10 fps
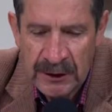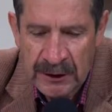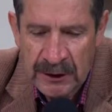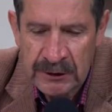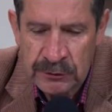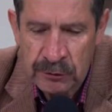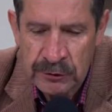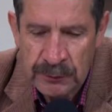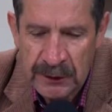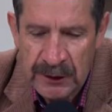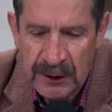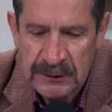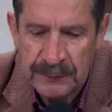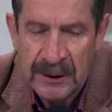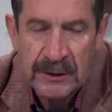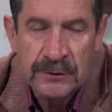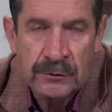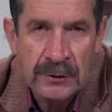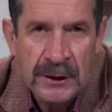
el registro civil de nacimiento.